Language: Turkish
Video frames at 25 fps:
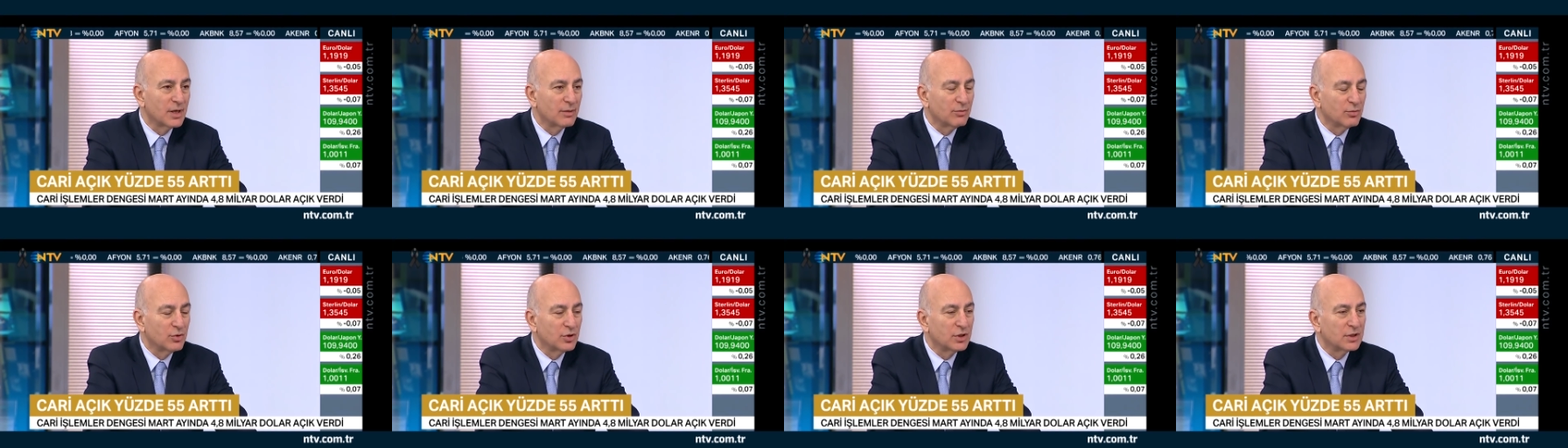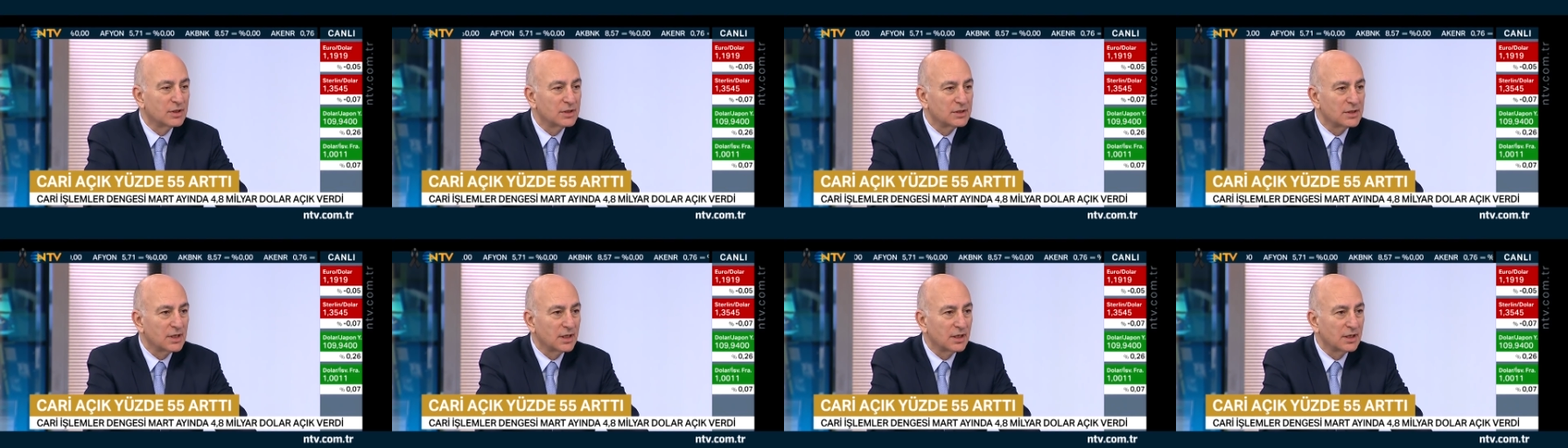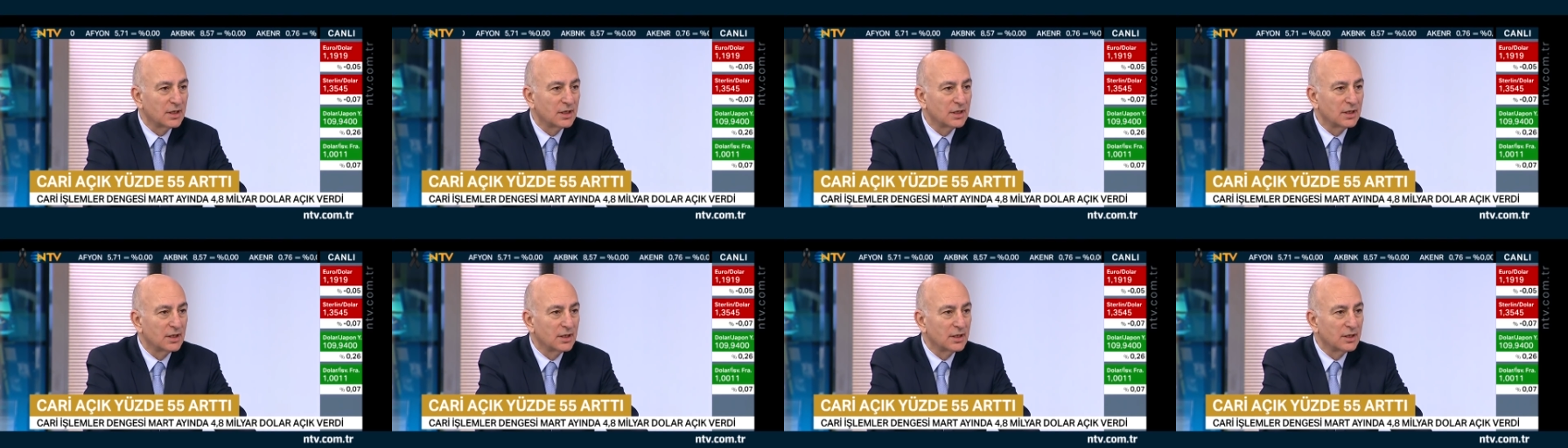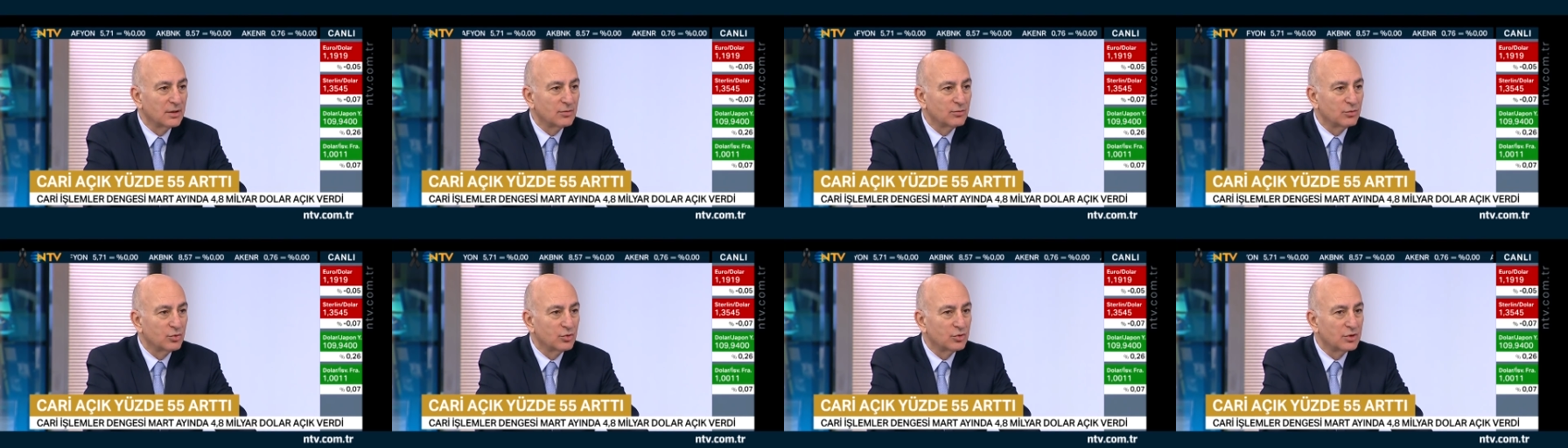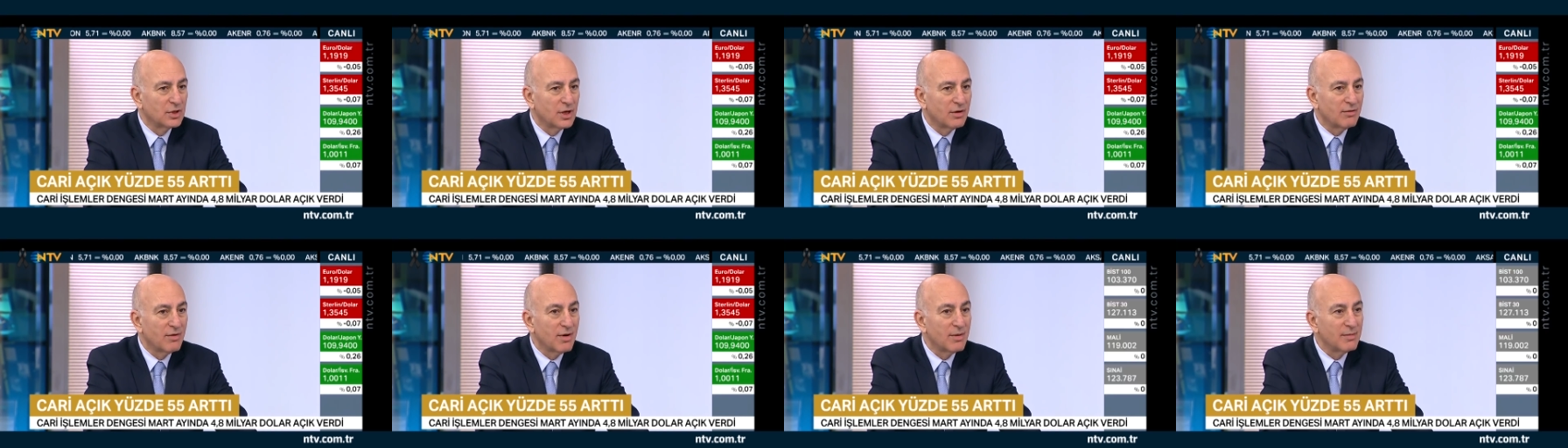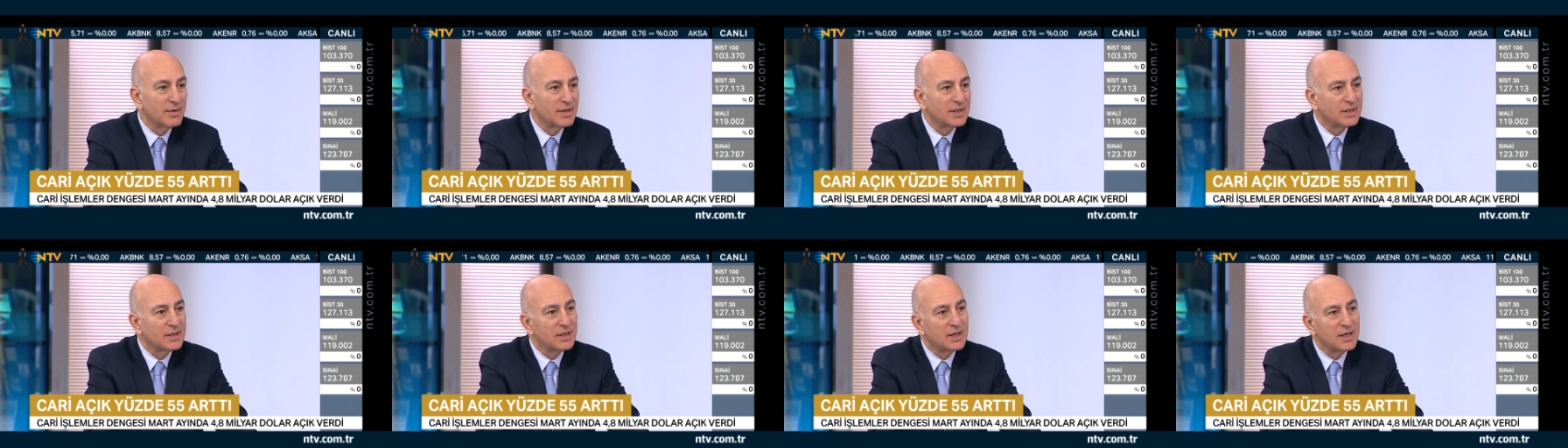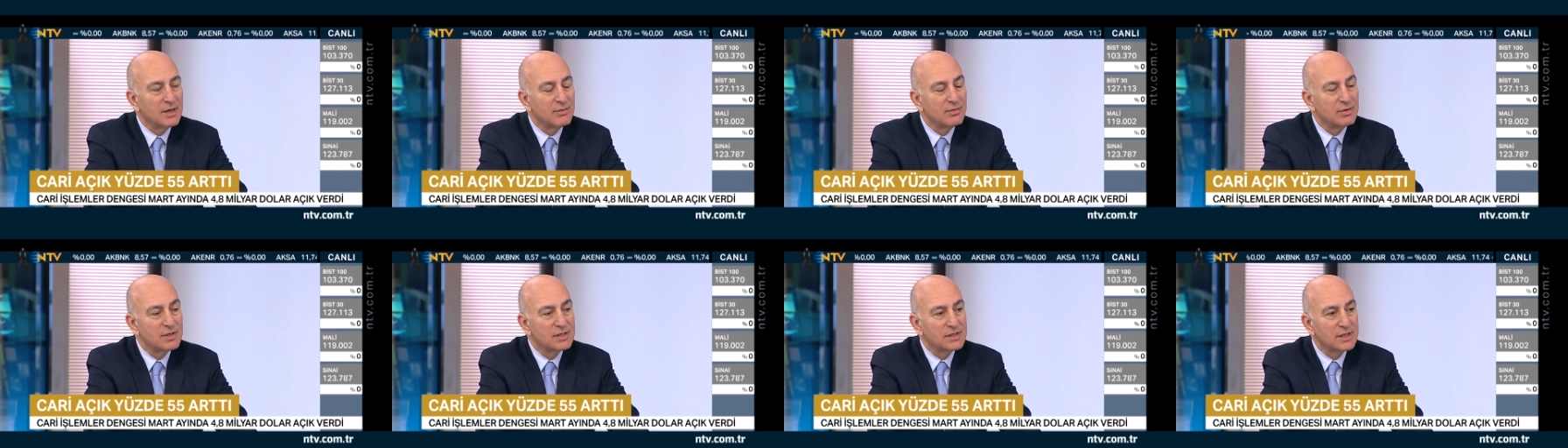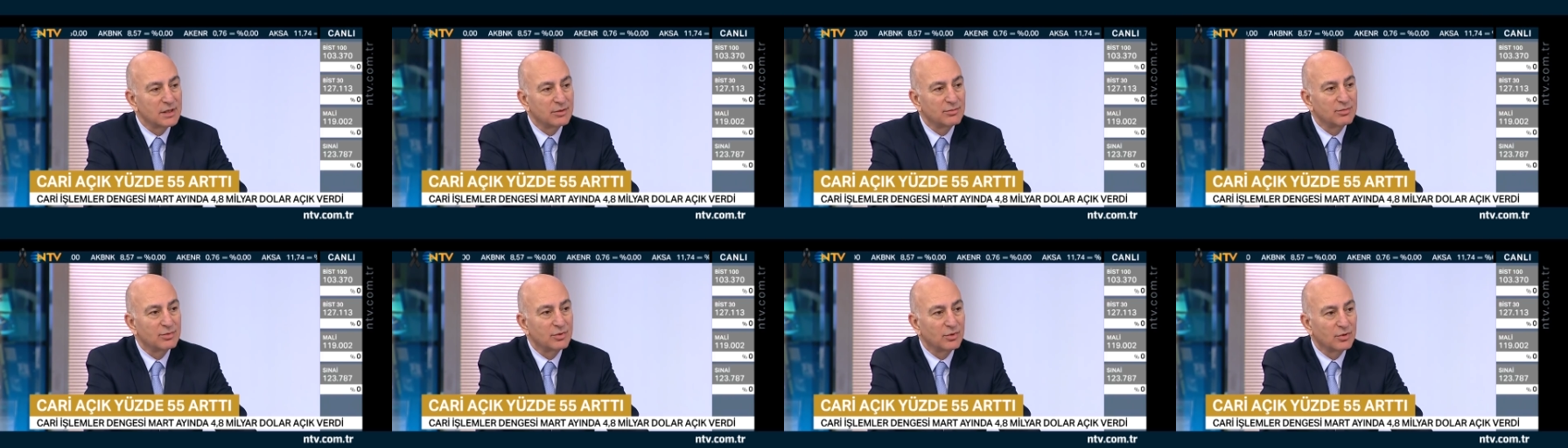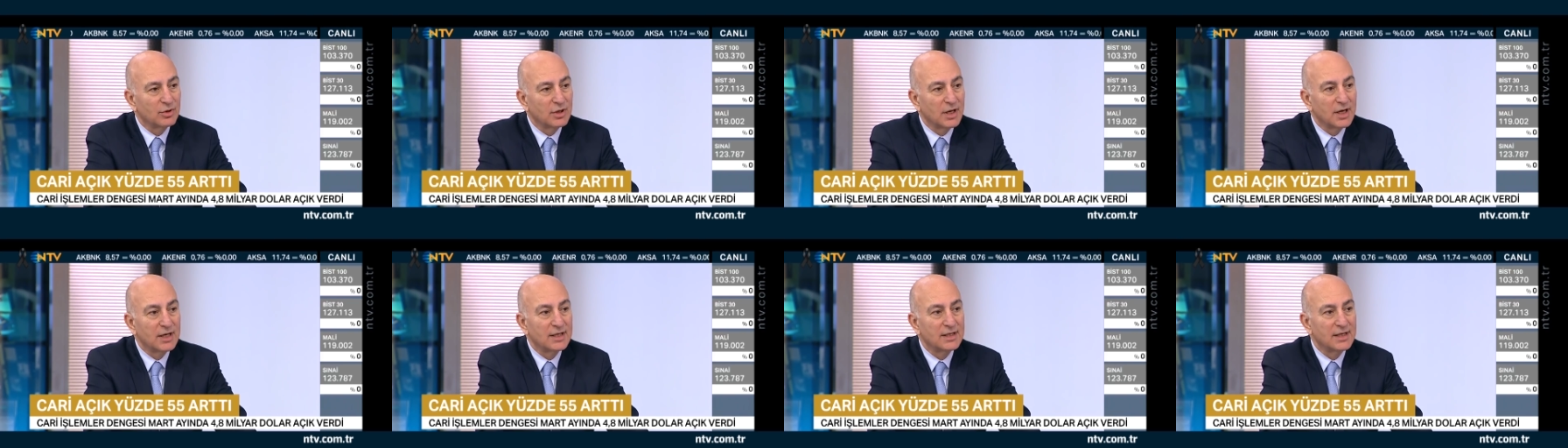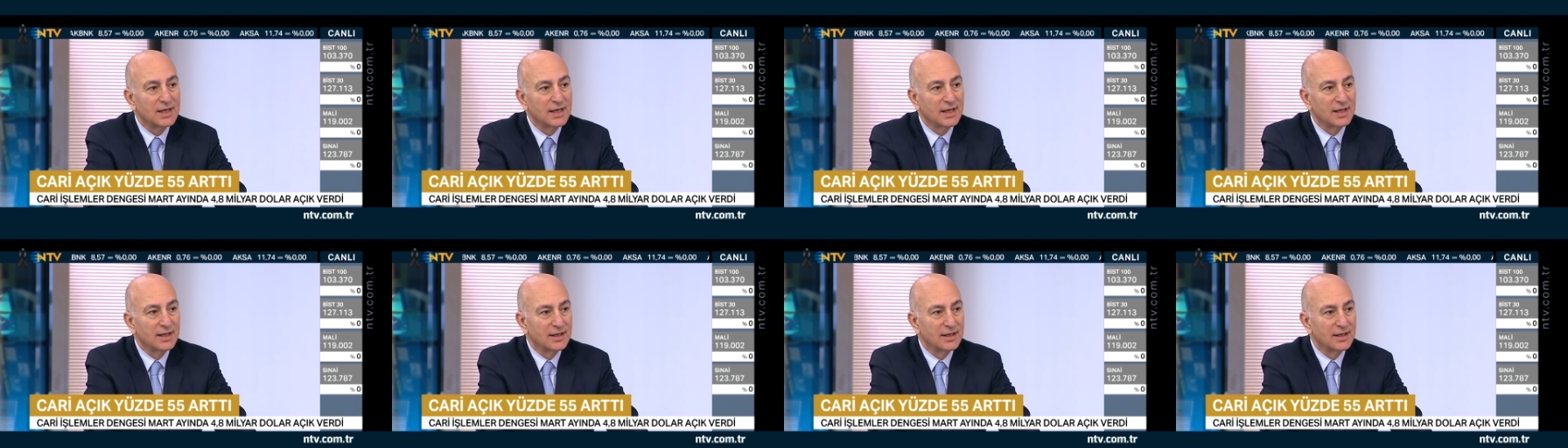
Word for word: Yani bu gidecek bu devam ettirilebilecek bir olay değil.